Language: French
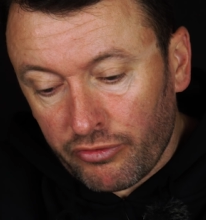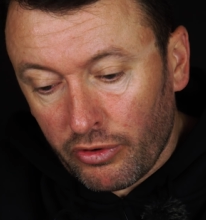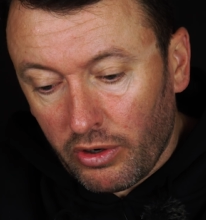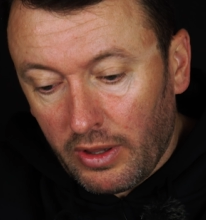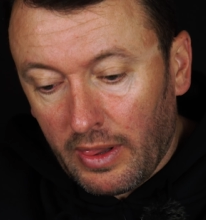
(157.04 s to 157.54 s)
n'en
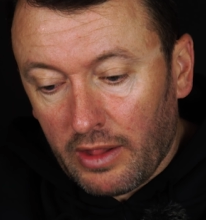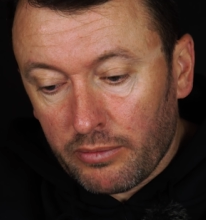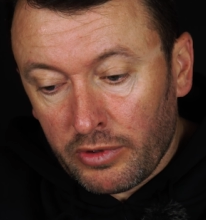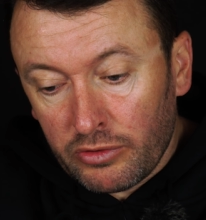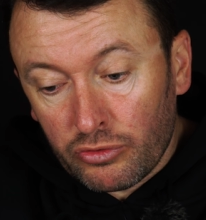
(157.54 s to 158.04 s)
faut.
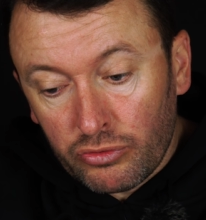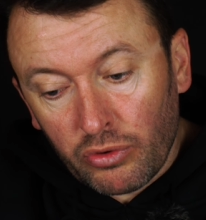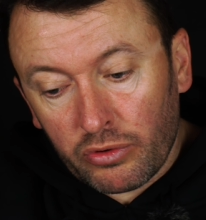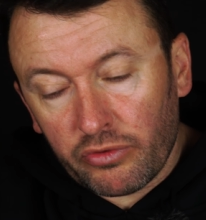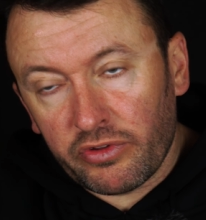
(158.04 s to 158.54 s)
Mais du
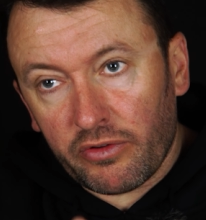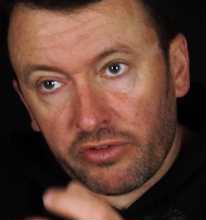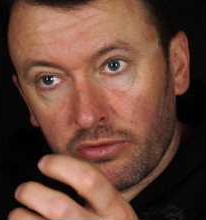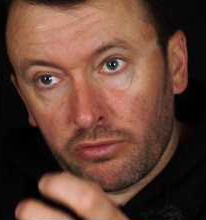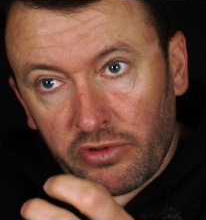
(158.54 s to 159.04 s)
coup, on conserve
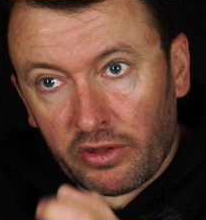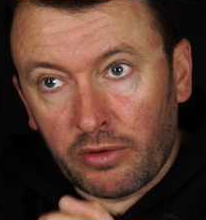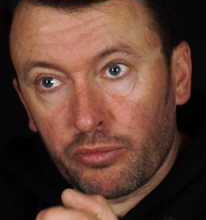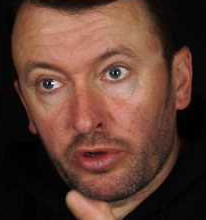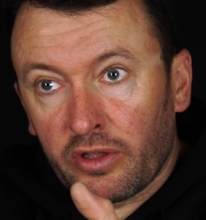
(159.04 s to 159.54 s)
une
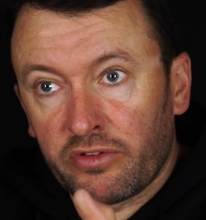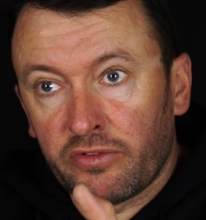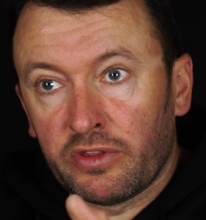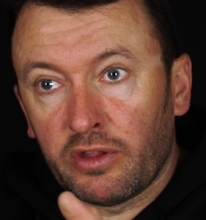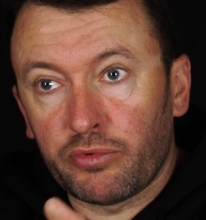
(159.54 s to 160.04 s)
certaine
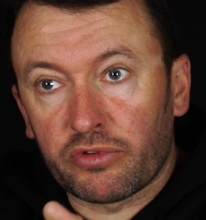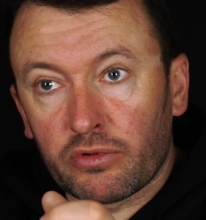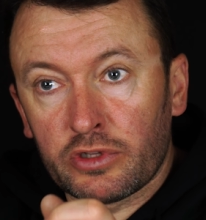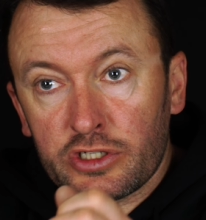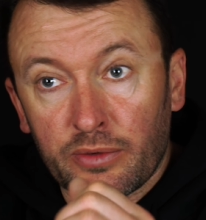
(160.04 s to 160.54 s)
progressivité
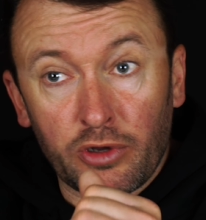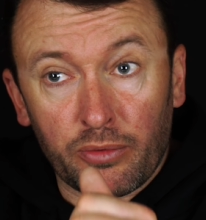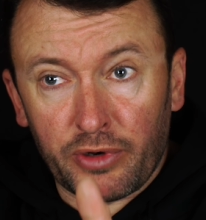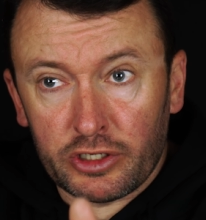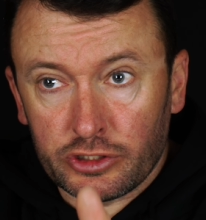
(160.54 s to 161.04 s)
puisqu'on n'est jamais
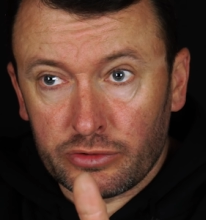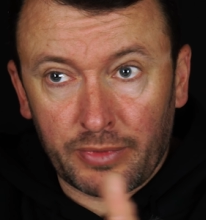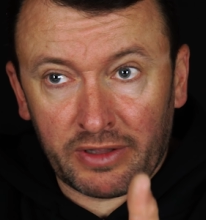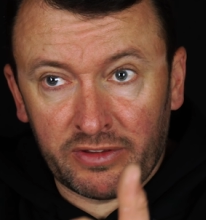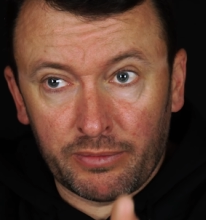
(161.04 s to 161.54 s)
en plage
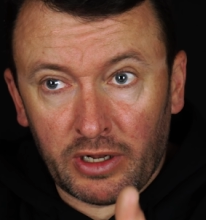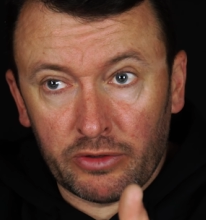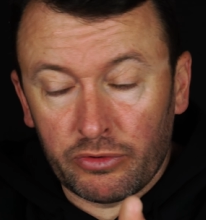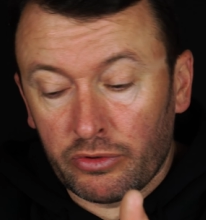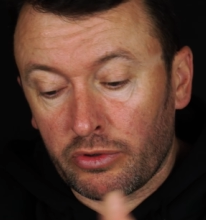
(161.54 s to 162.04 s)

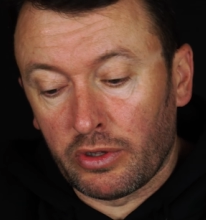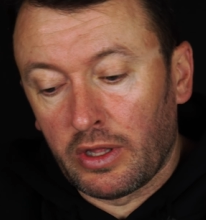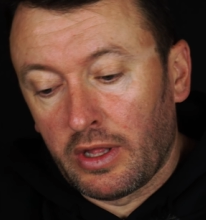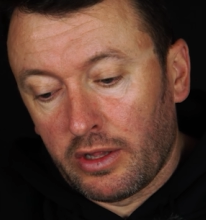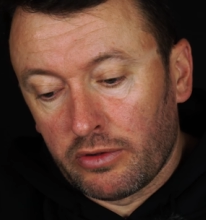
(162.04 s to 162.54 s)
maximale
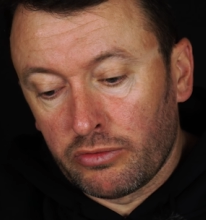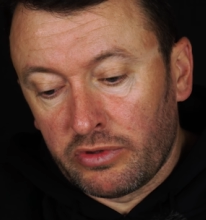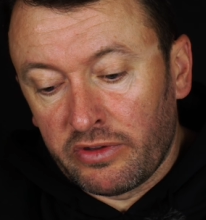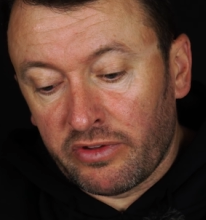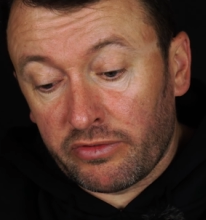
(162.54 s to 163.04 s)

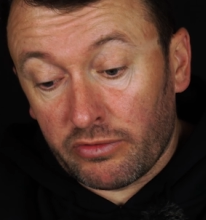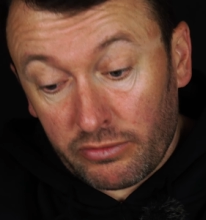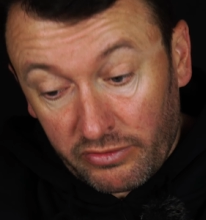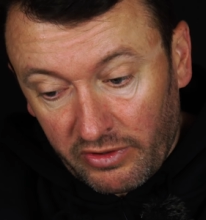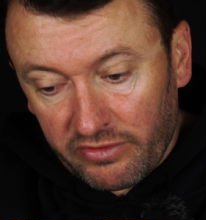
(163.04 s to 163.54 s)
d'utilisation.
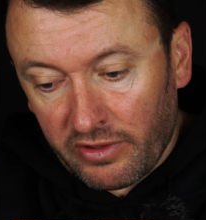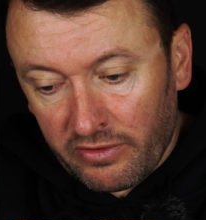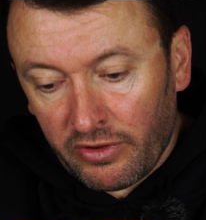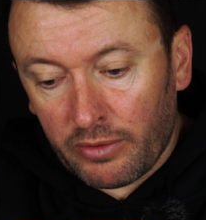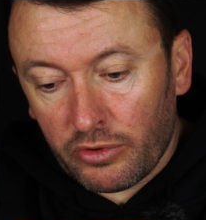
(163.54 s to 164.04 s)
Donc ça,
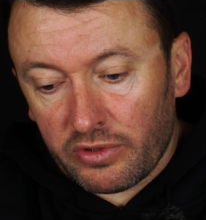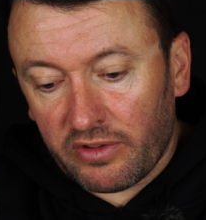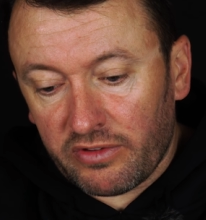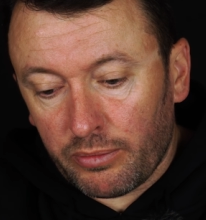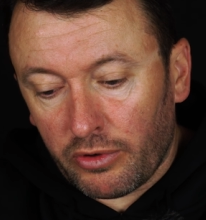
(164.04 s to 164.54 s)
c'est vraiment
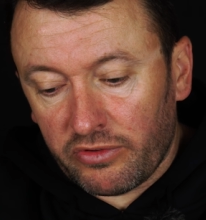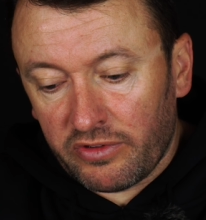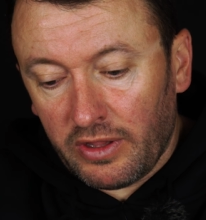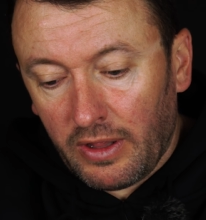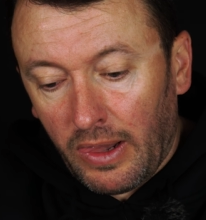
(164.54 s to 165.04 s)
très sympa
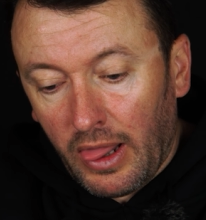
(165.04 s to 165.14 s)
aussi.